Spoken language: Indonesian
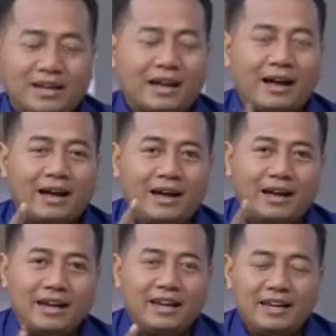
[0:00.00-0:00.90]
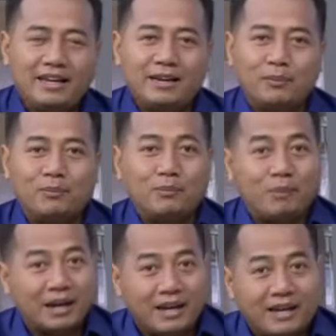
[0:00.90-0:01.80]
Nah, iya, ini nih
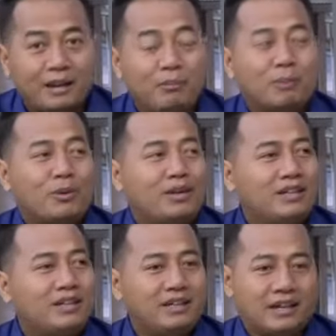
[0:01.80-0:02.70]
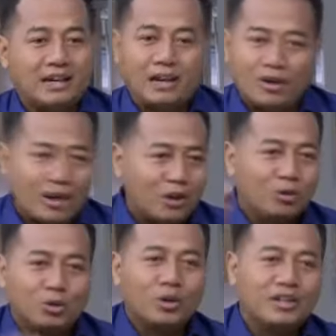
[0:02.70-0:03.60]
begini berpolitiknya. Kalau nggak
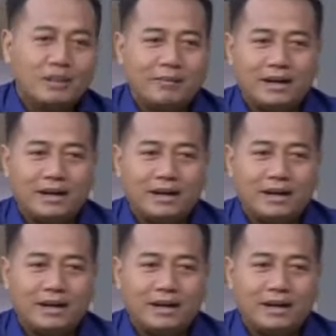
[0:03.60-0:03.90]
nguntungin sama